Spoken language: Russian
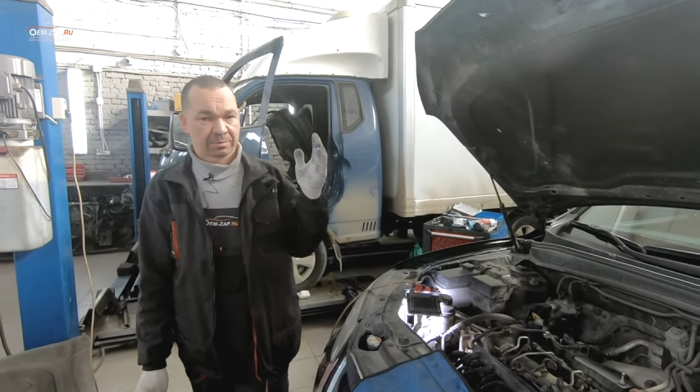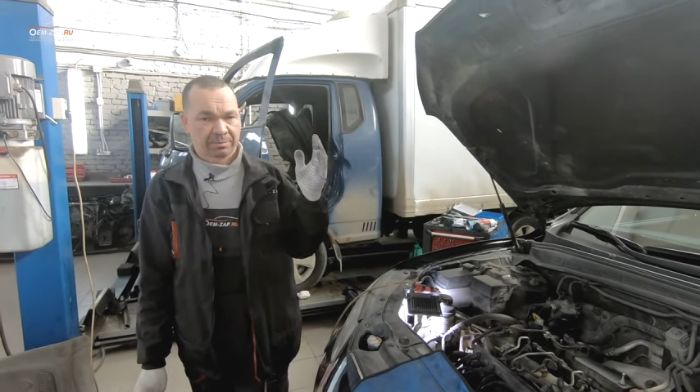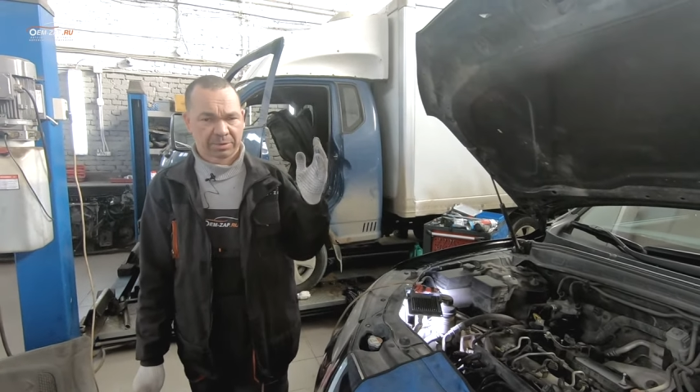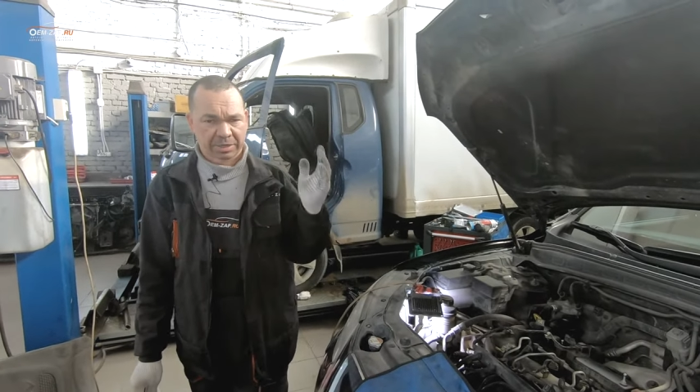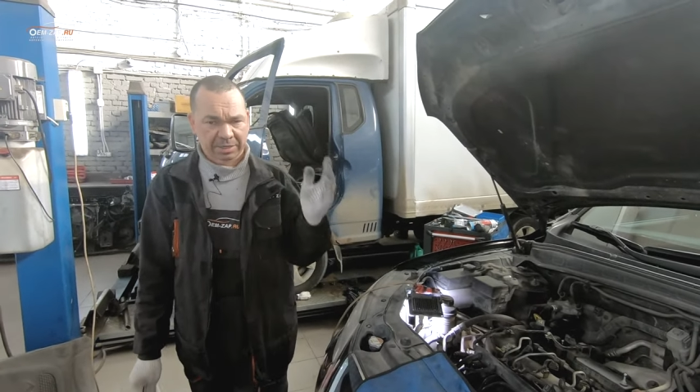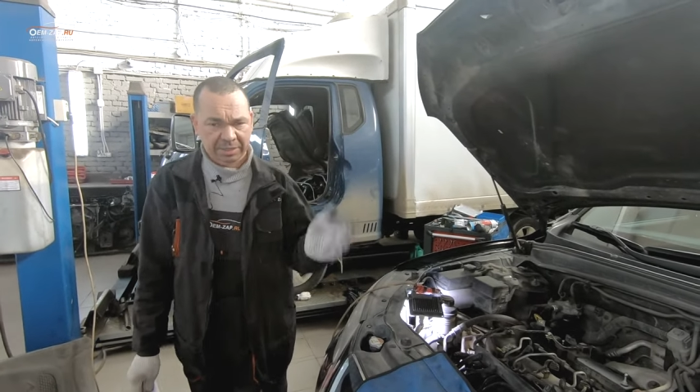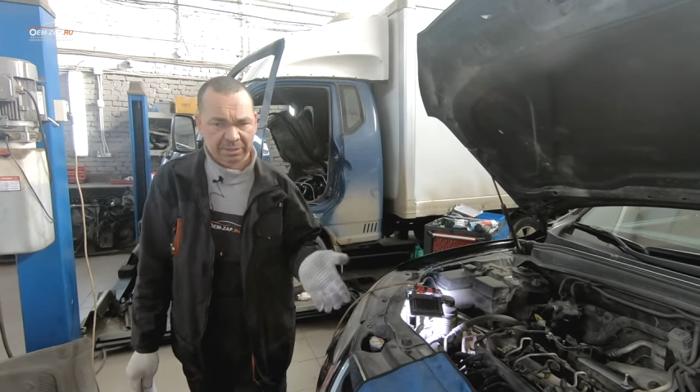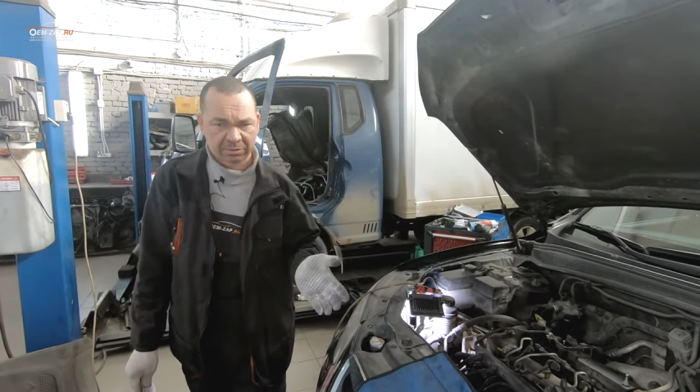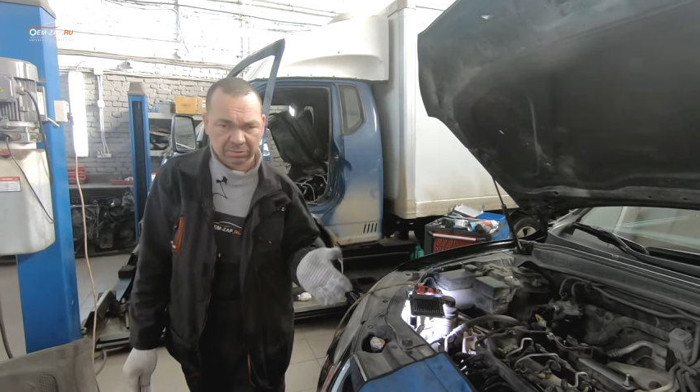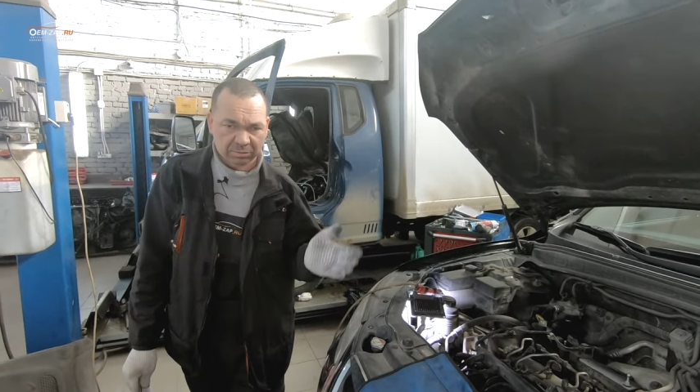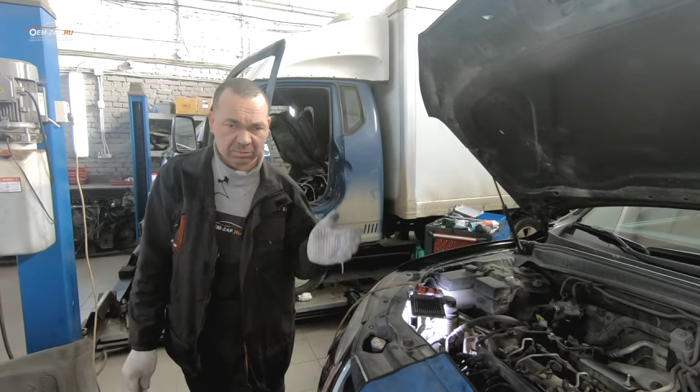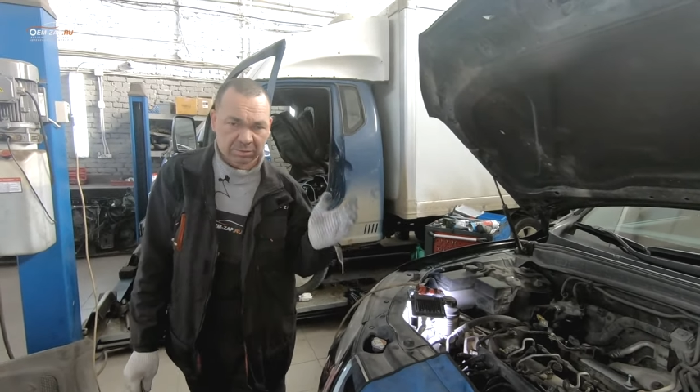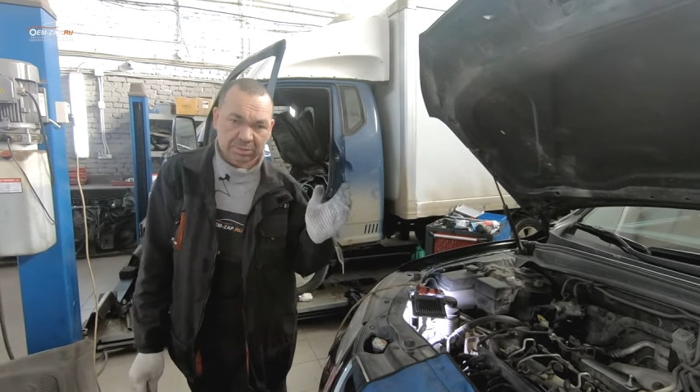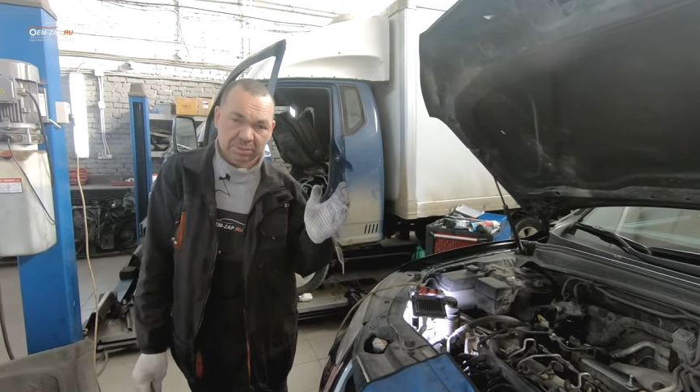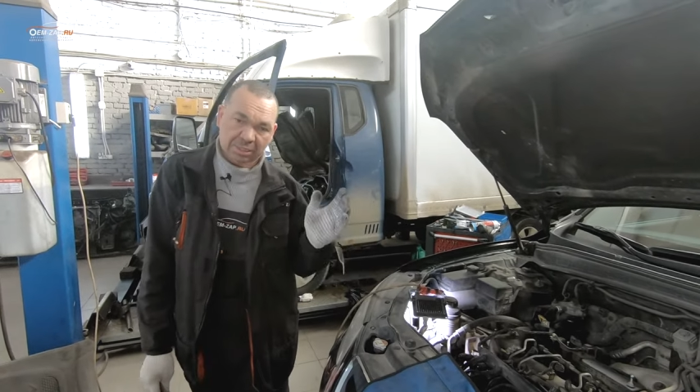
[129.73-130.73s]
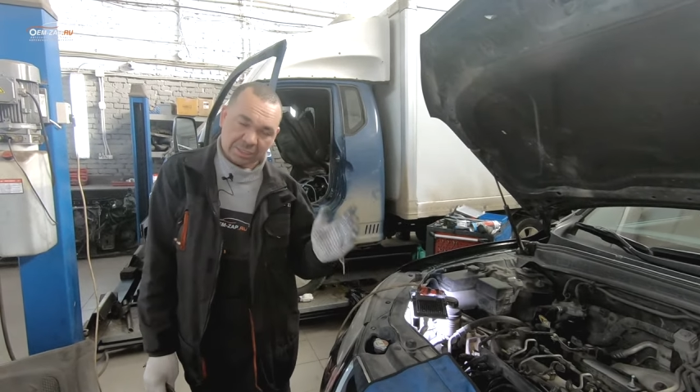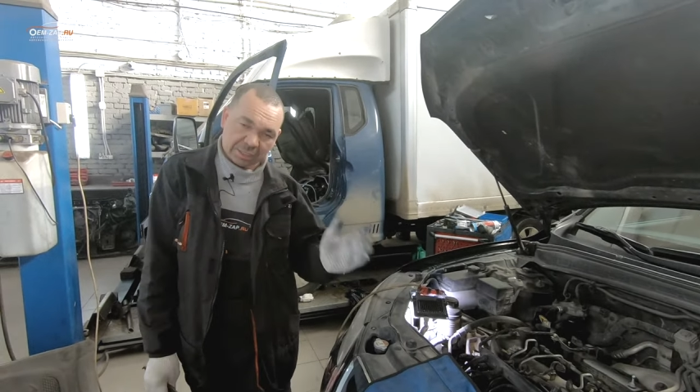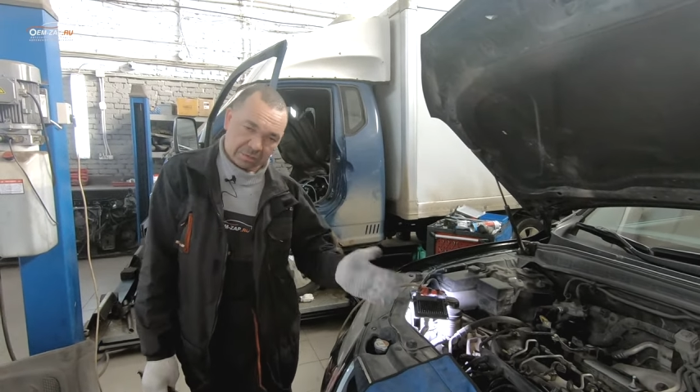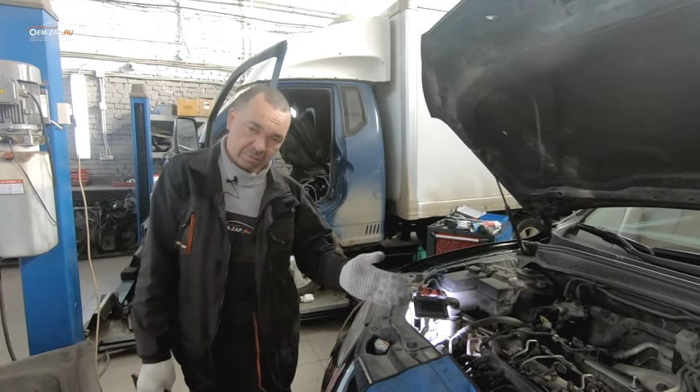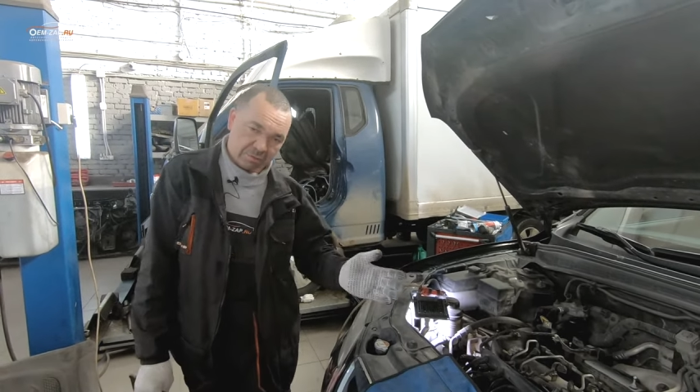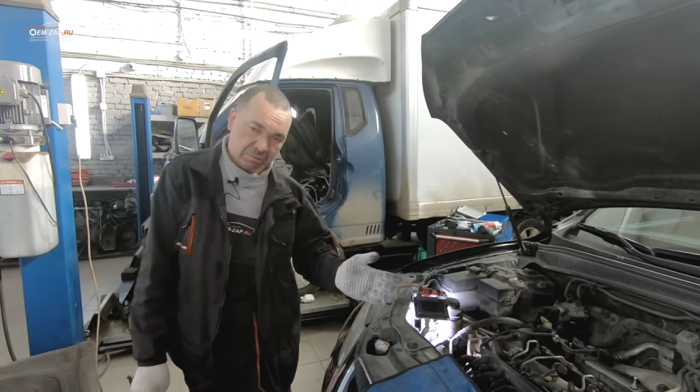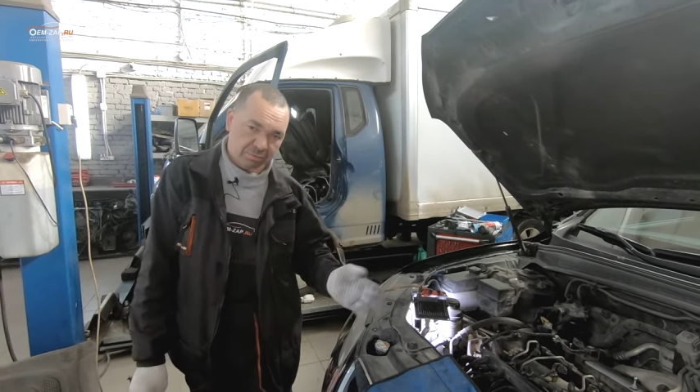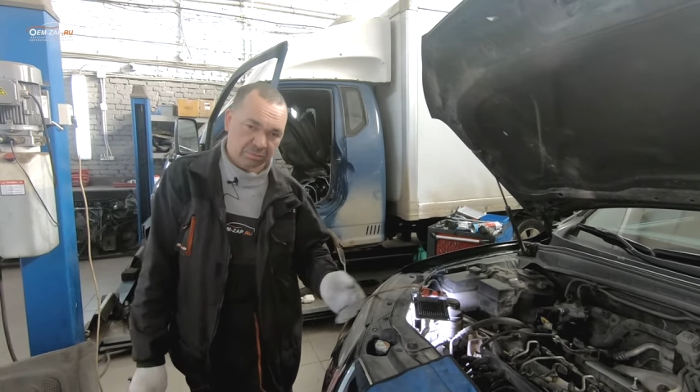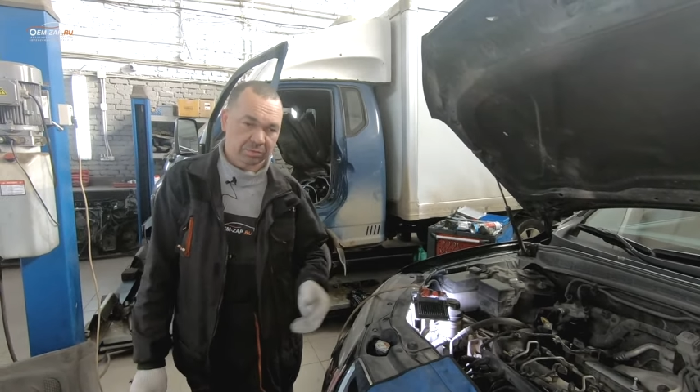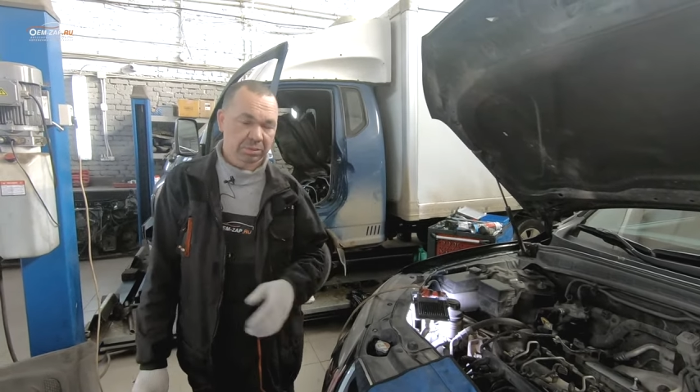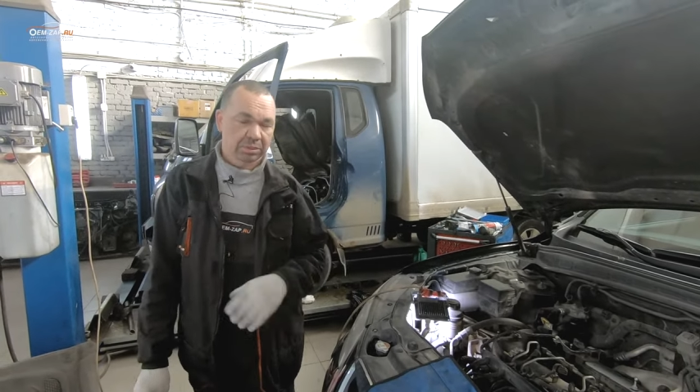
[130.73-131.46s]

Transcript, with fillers: прогретую, на холодную,